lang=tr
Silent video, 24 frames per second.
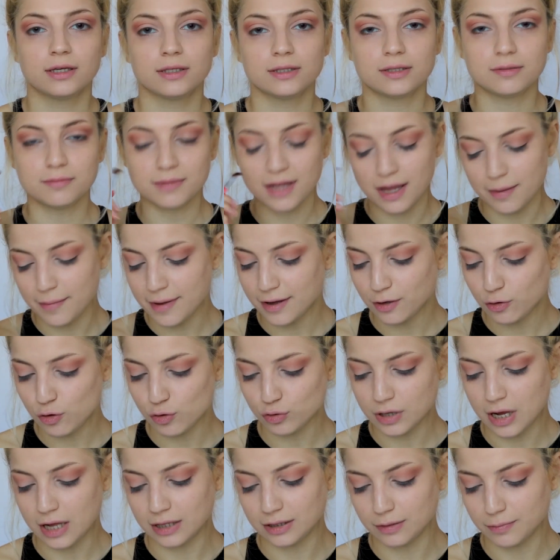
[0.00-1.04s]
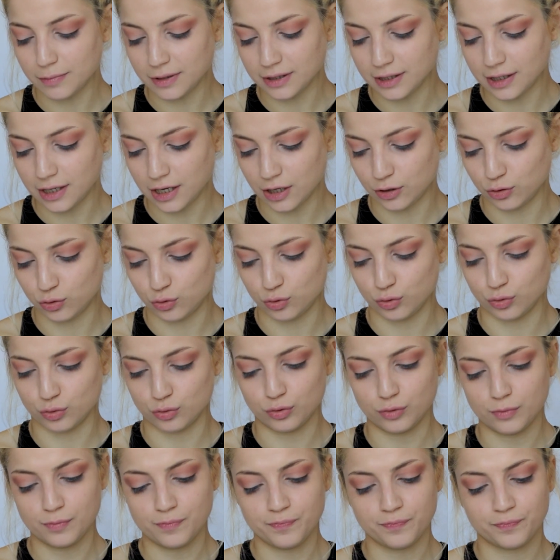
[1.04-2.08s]
Şimdi hemen göz altıma da
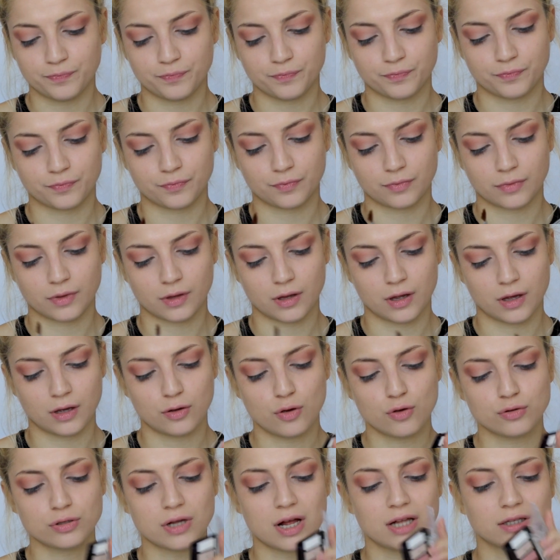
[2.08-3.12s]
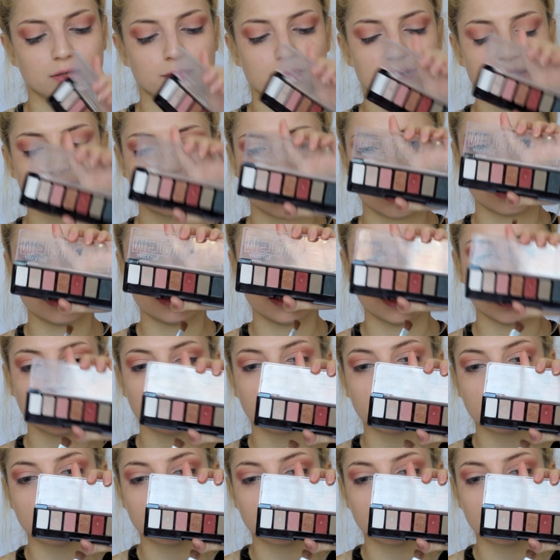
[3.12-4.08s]
geçiyorum. Göz altıma sadece